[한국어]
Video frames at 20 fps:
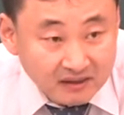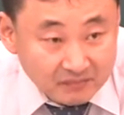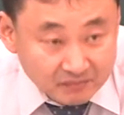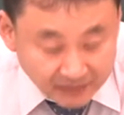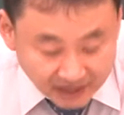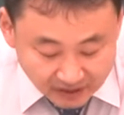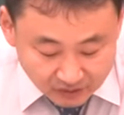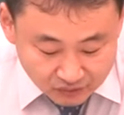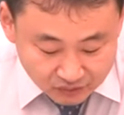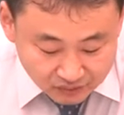
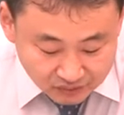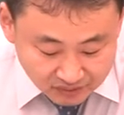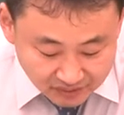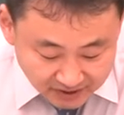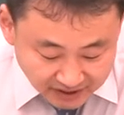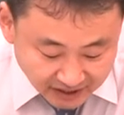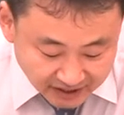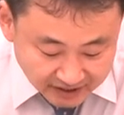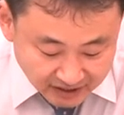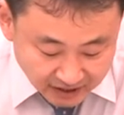매수
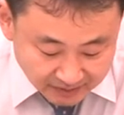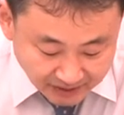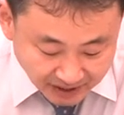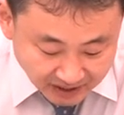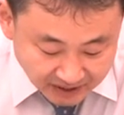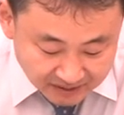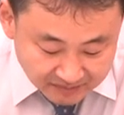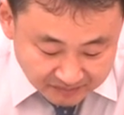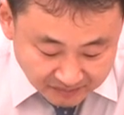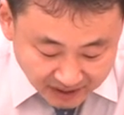
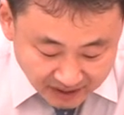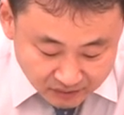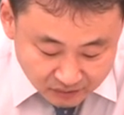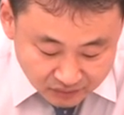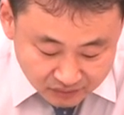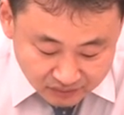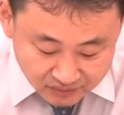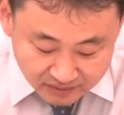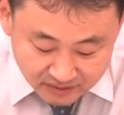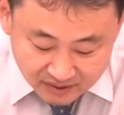상대방,
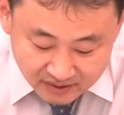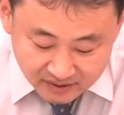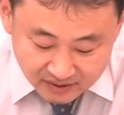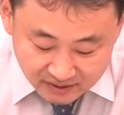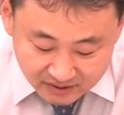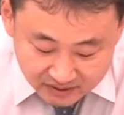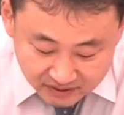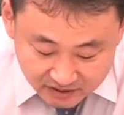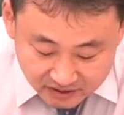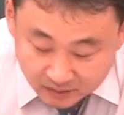매수
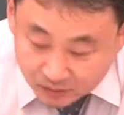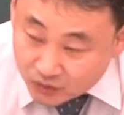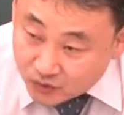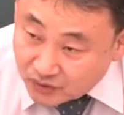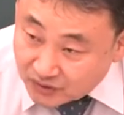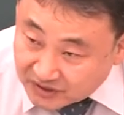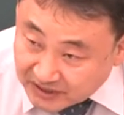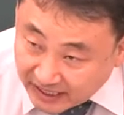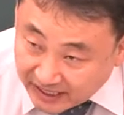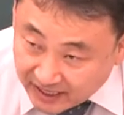
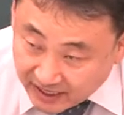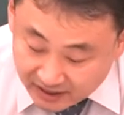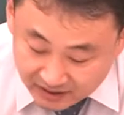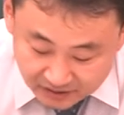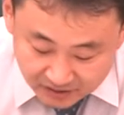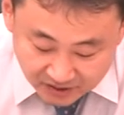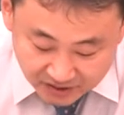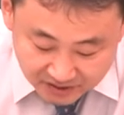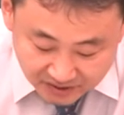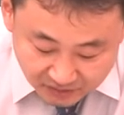의무자라는
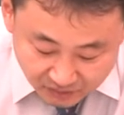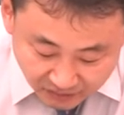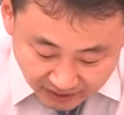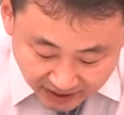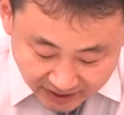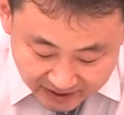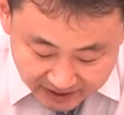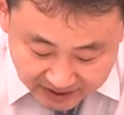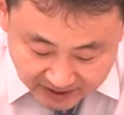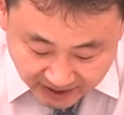것
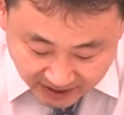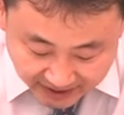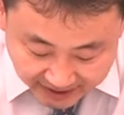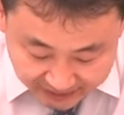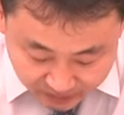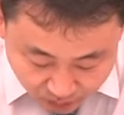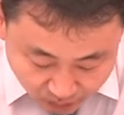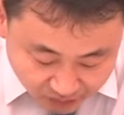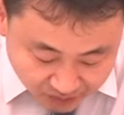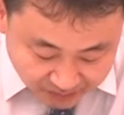확인해
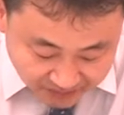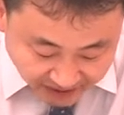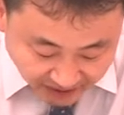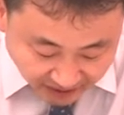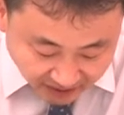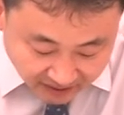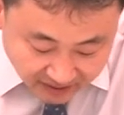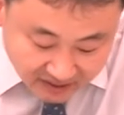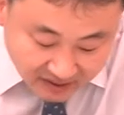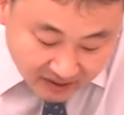놓습니다.
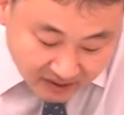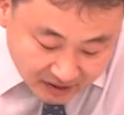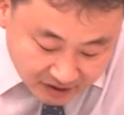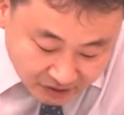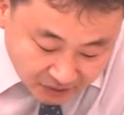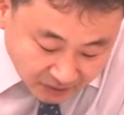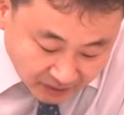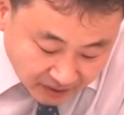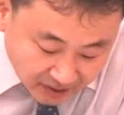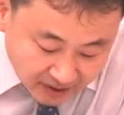
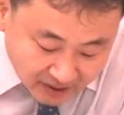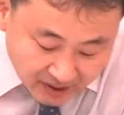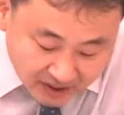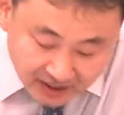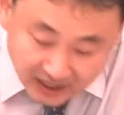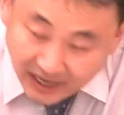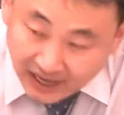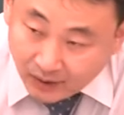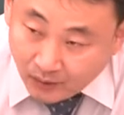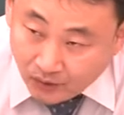그리고
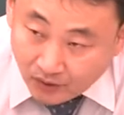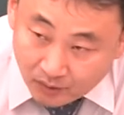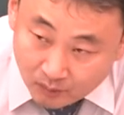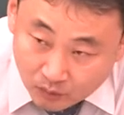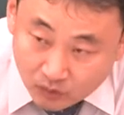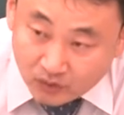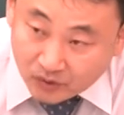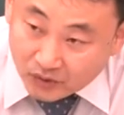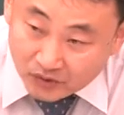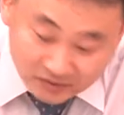4, 5
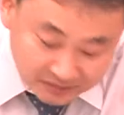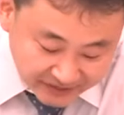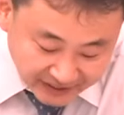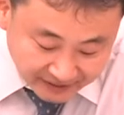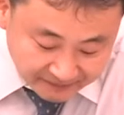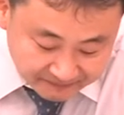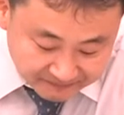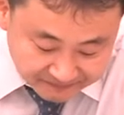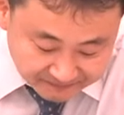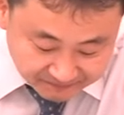묶어 놓습니다.
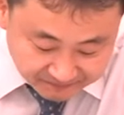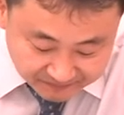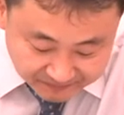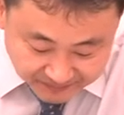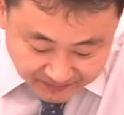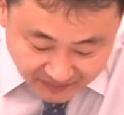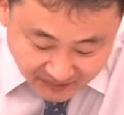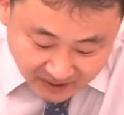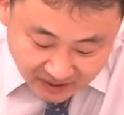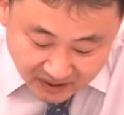
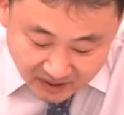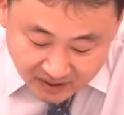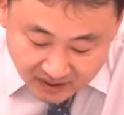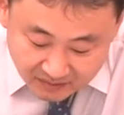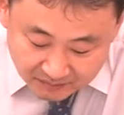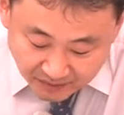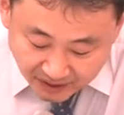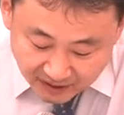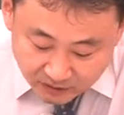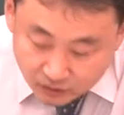
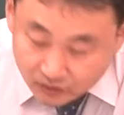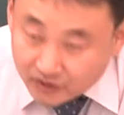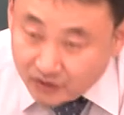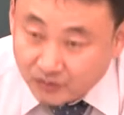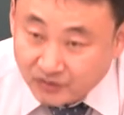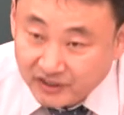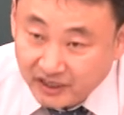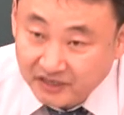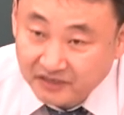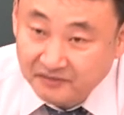매수
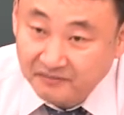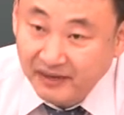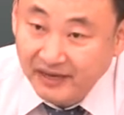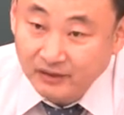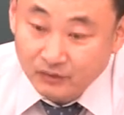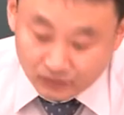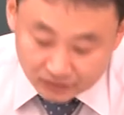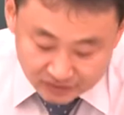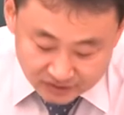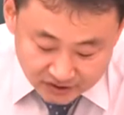의무자는
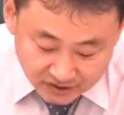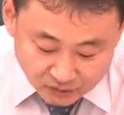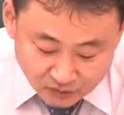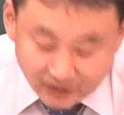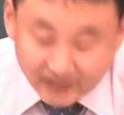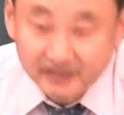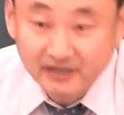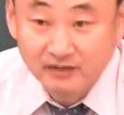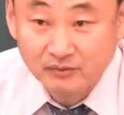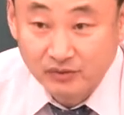매수
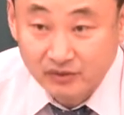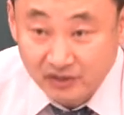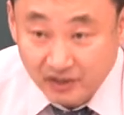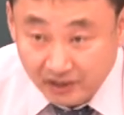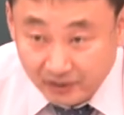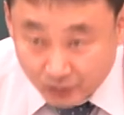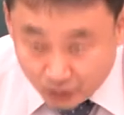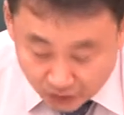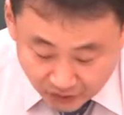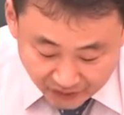청구한
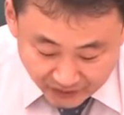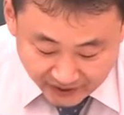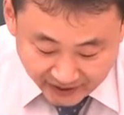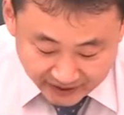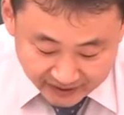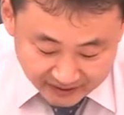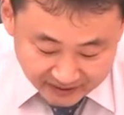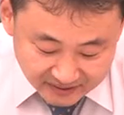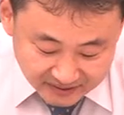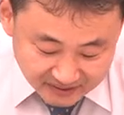날부터 6개월 내